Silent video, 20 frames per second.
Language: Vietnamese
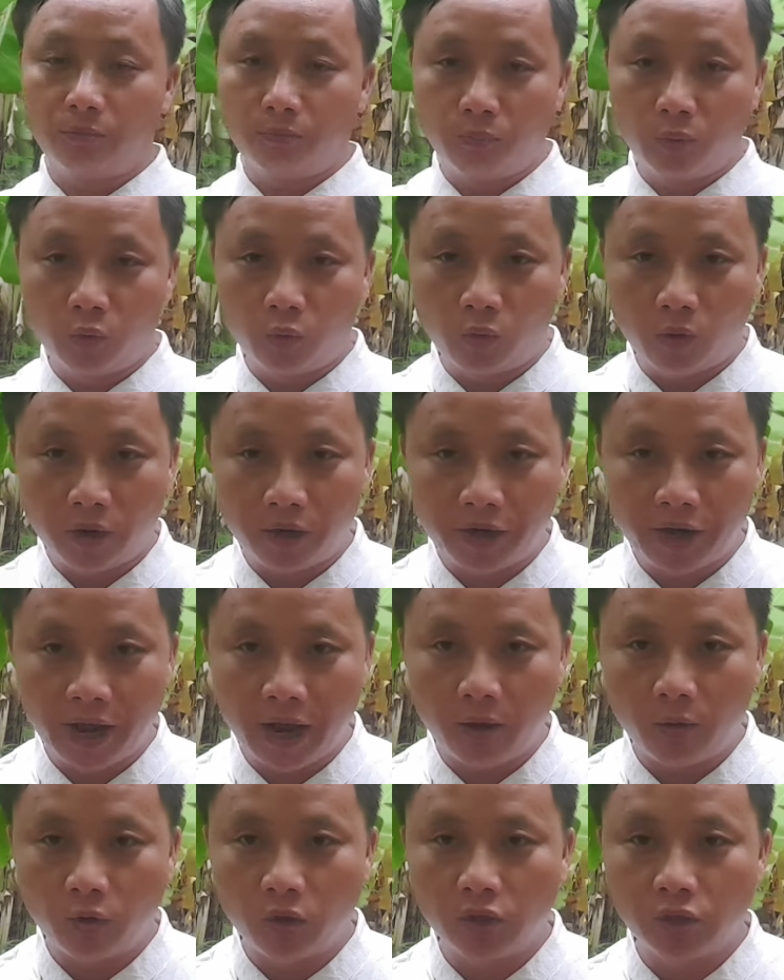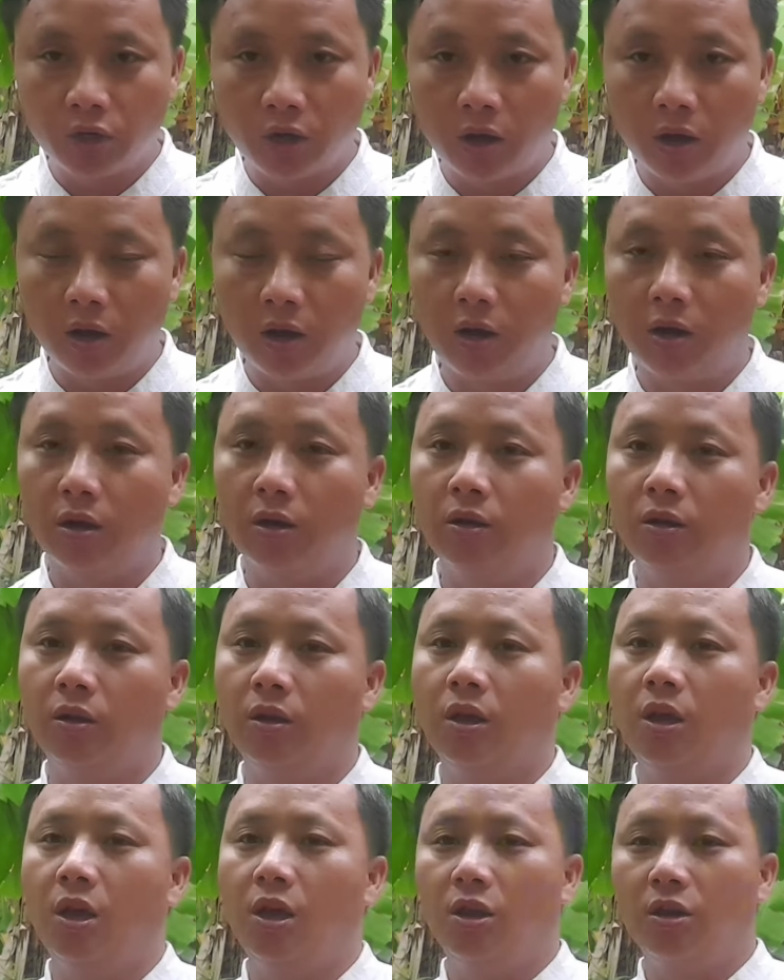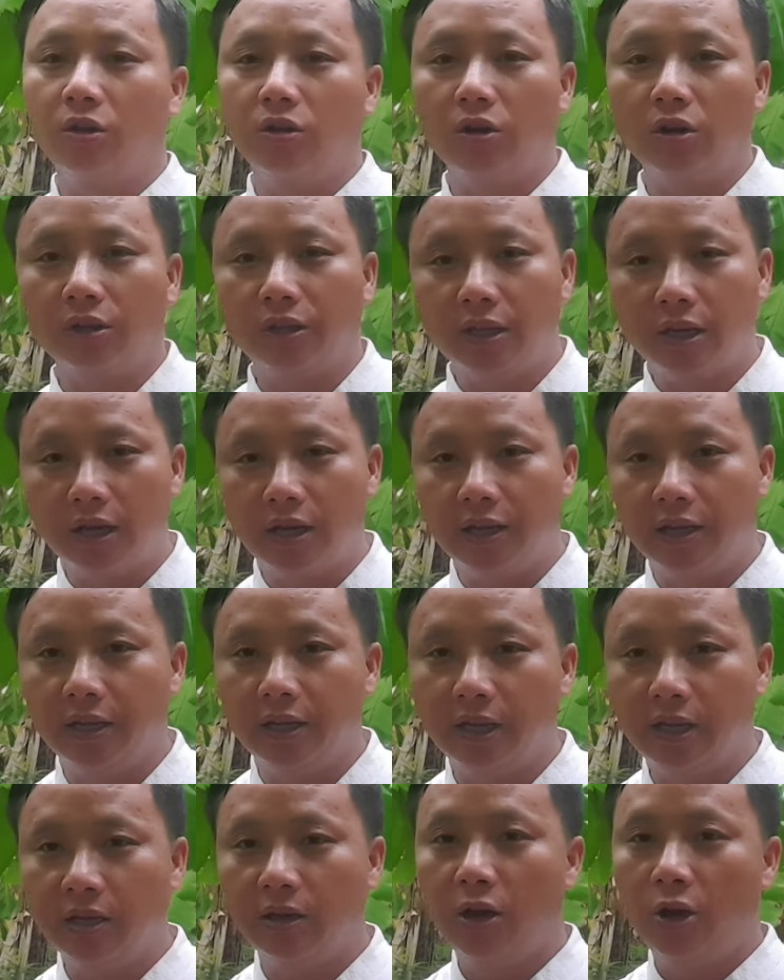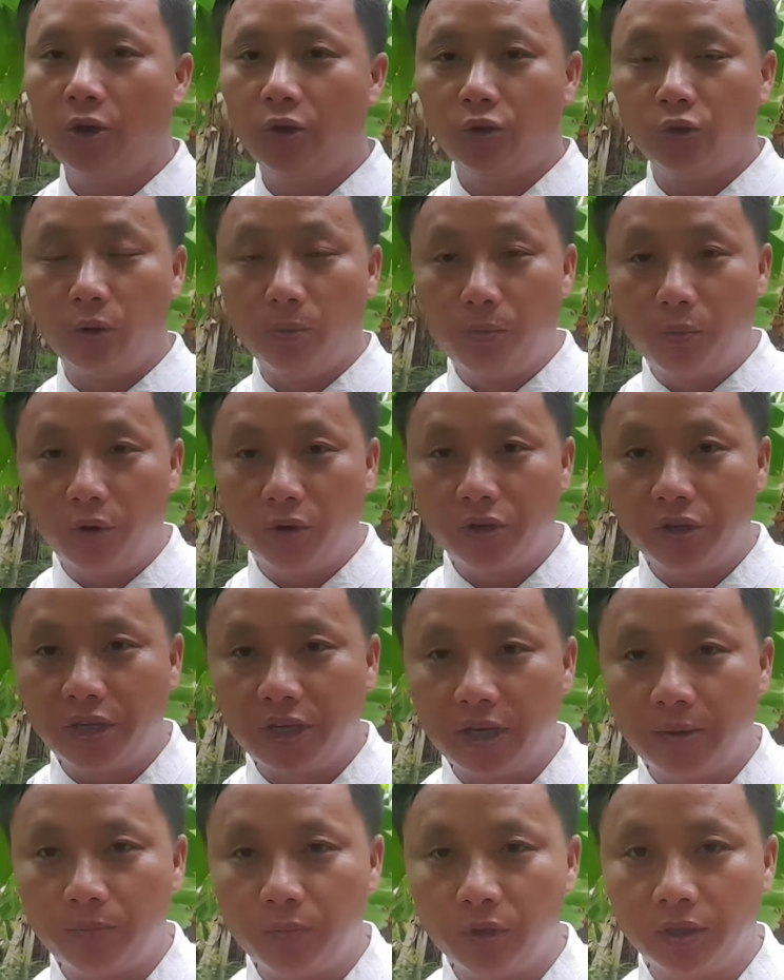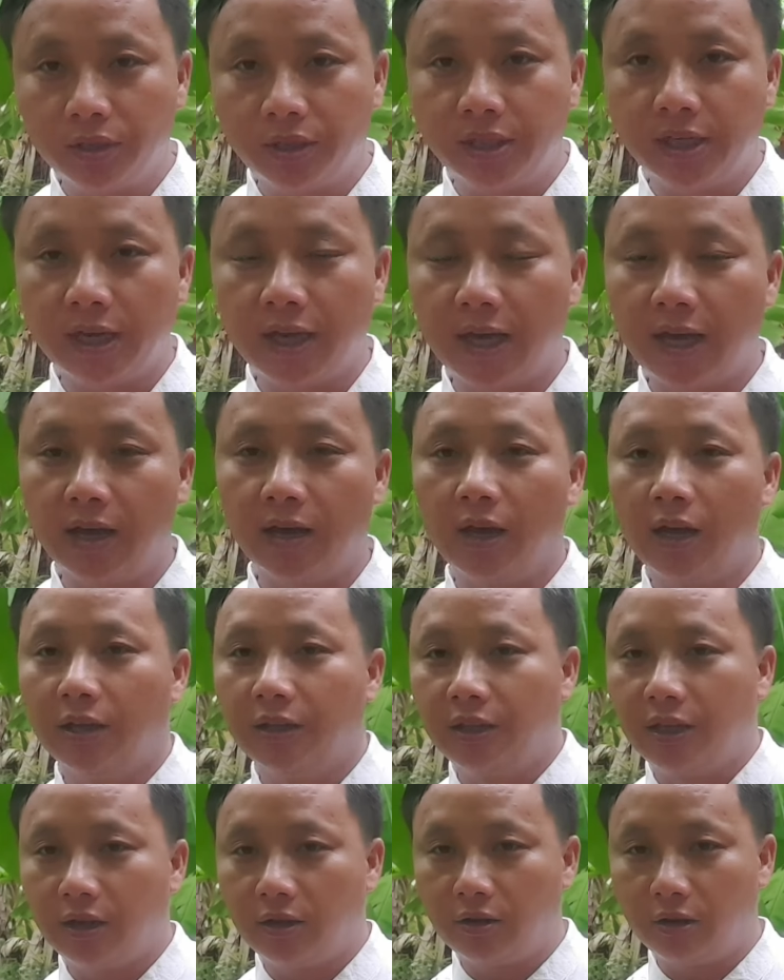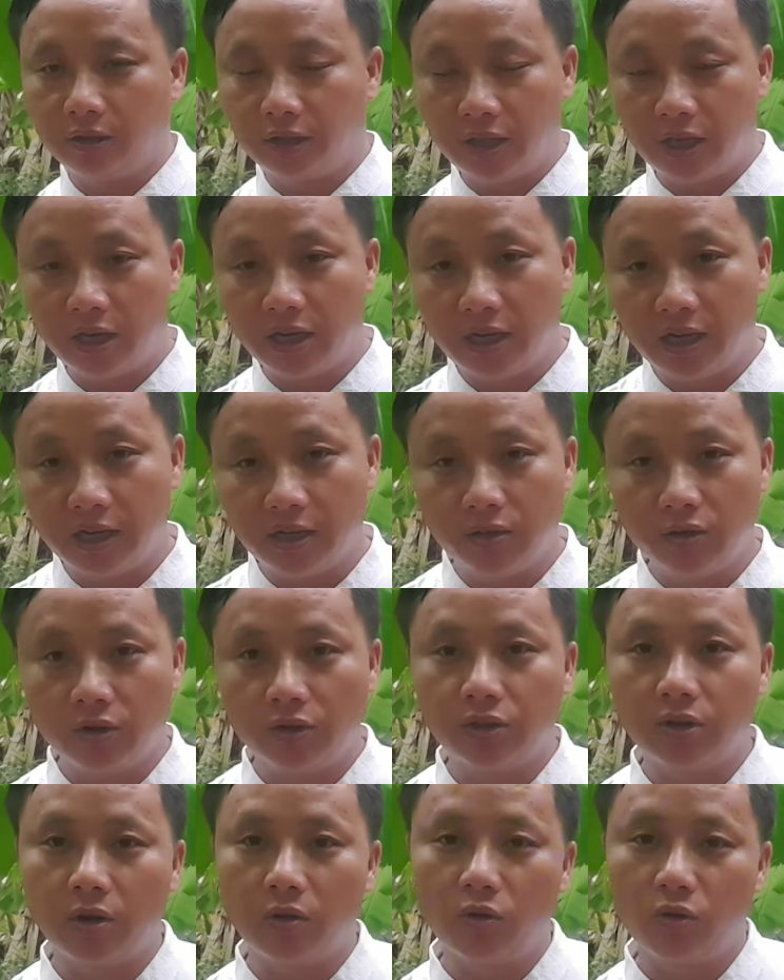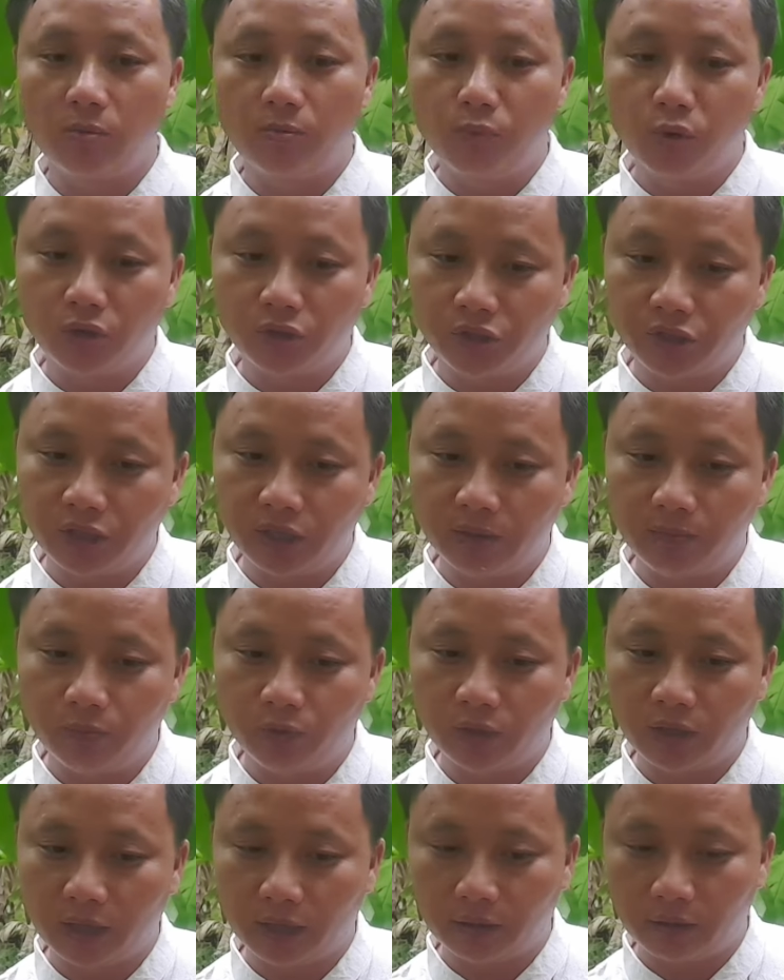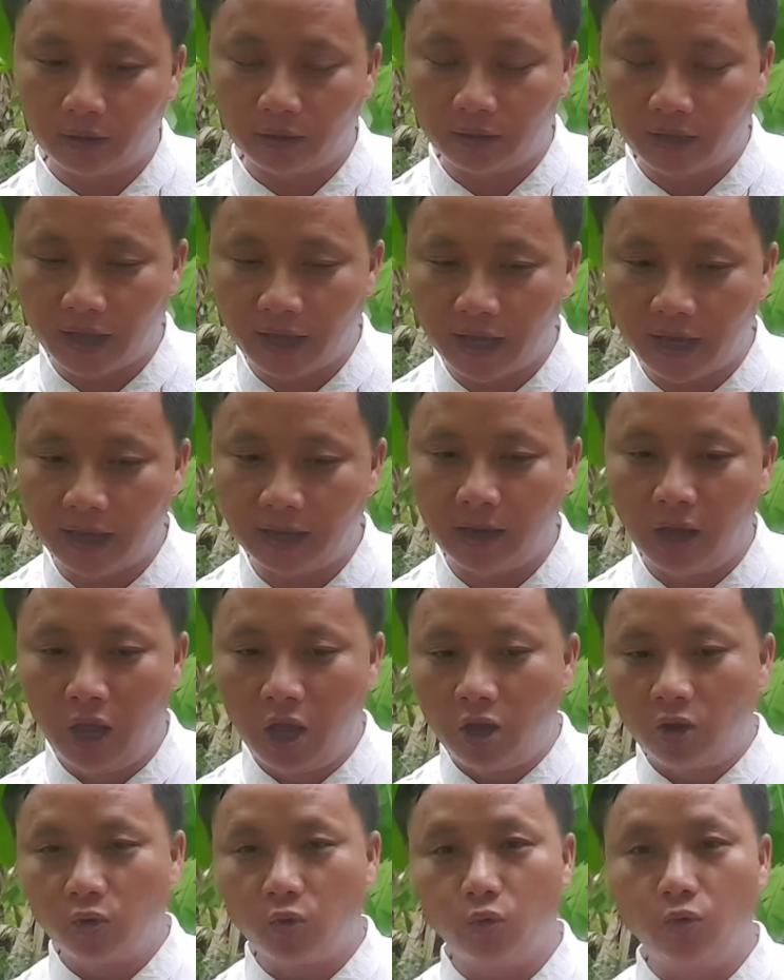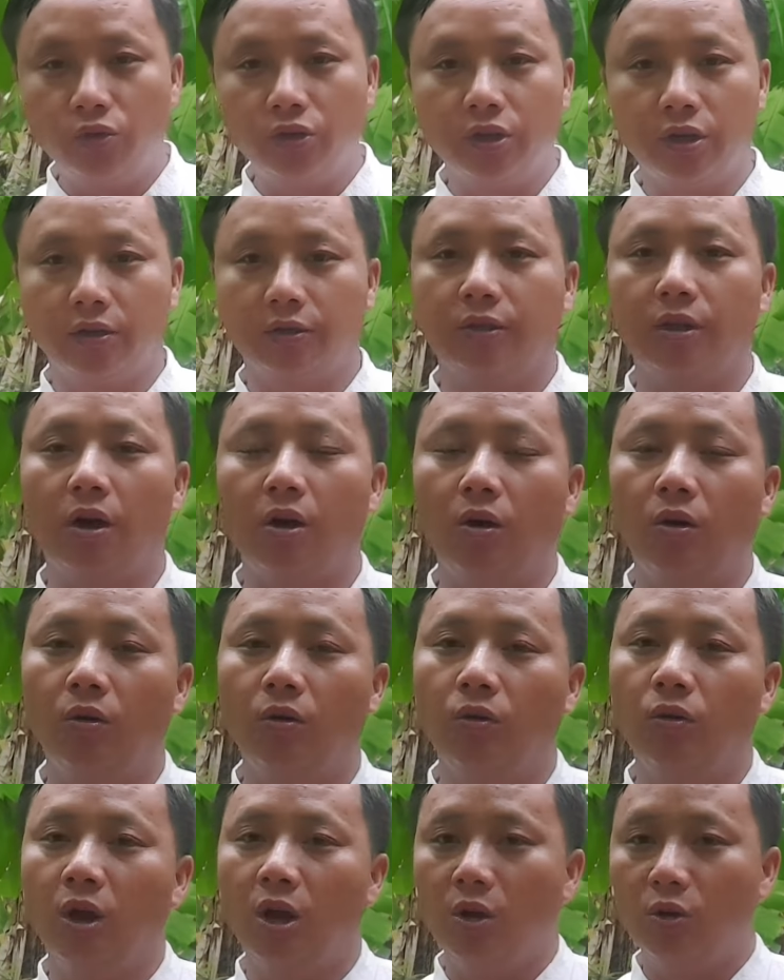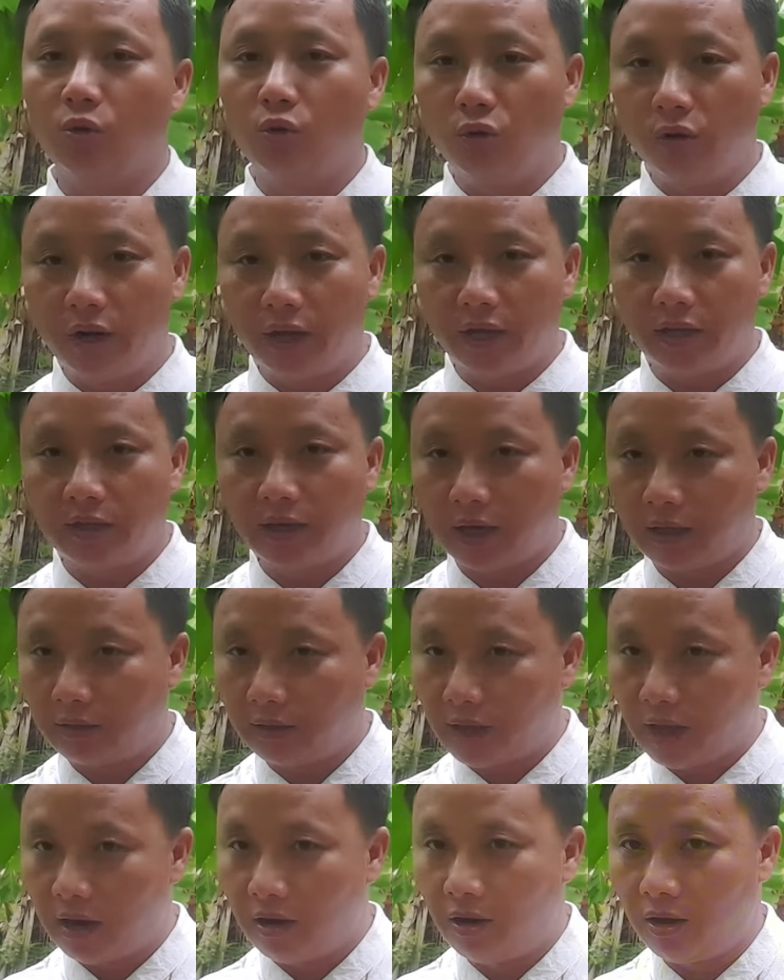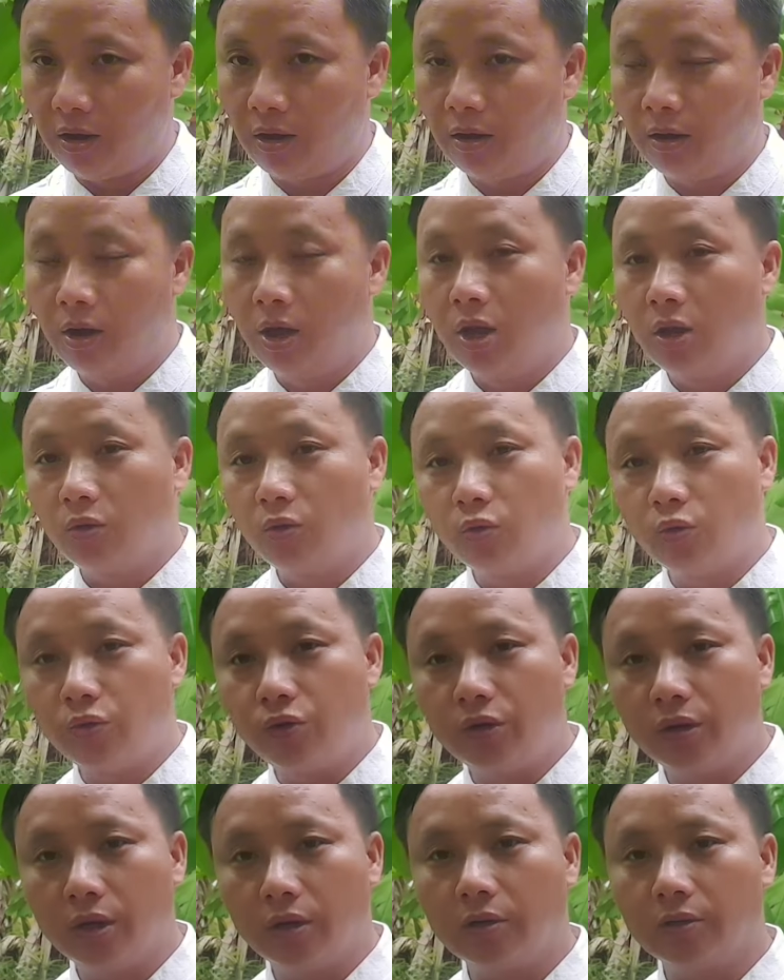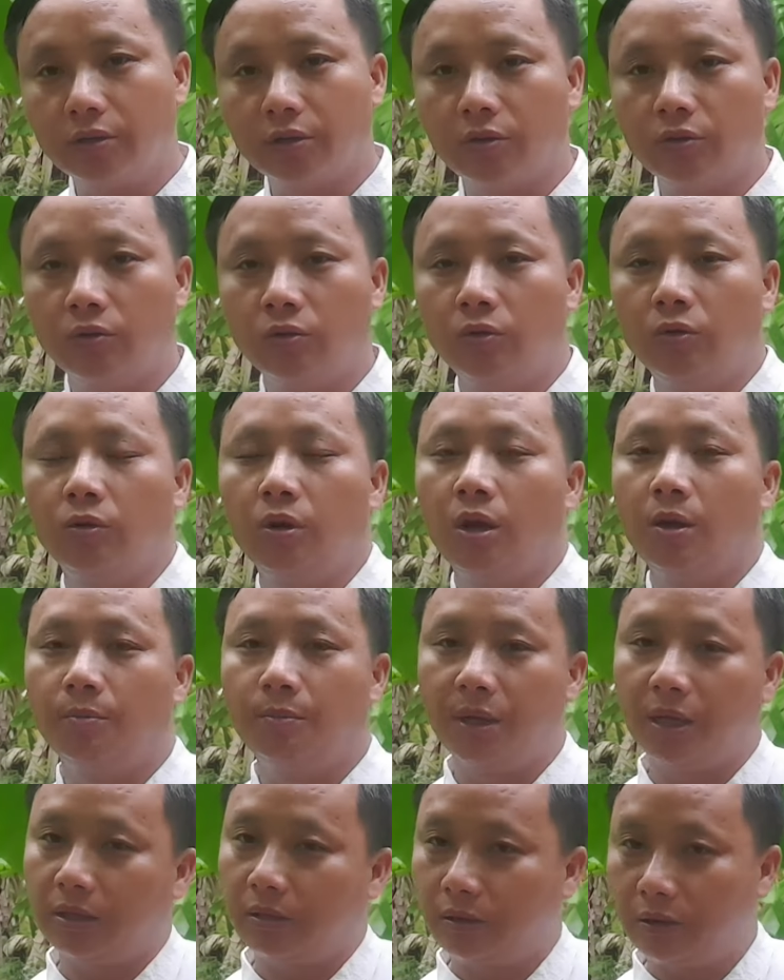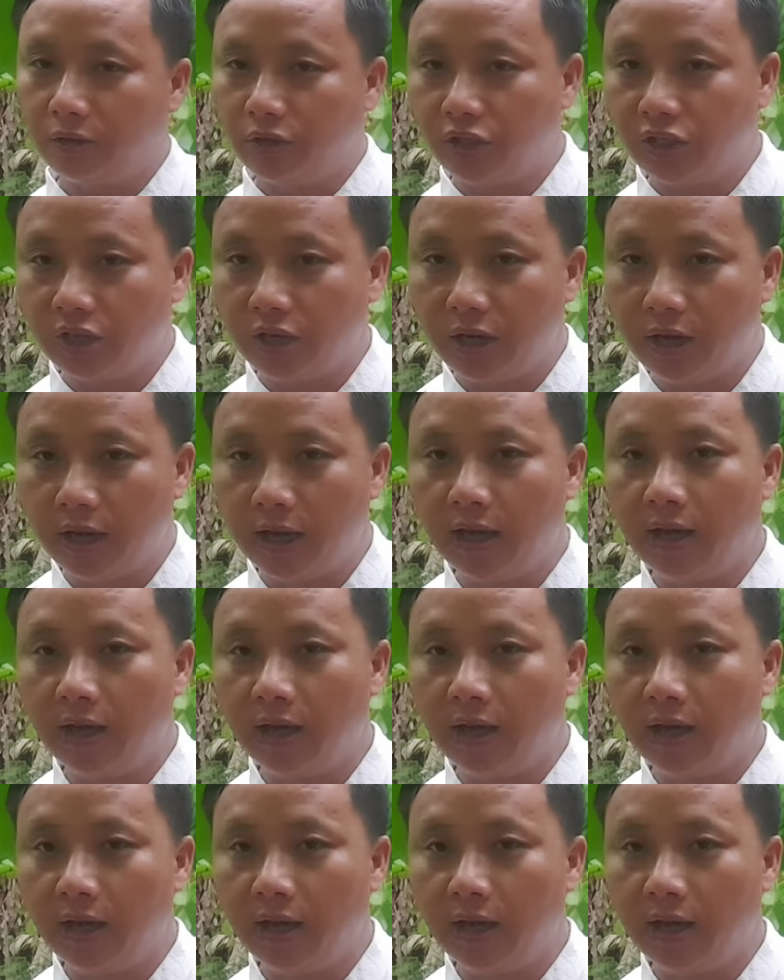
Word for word: mù ở đảo ở rò có thể là yếu mua nhẹ mua chia thế có thể là yếu trò lúa mua xí mù giá tòn tê cũng cho tàu luôn nên giá ta lò cũng nhỏ tàu bể to xia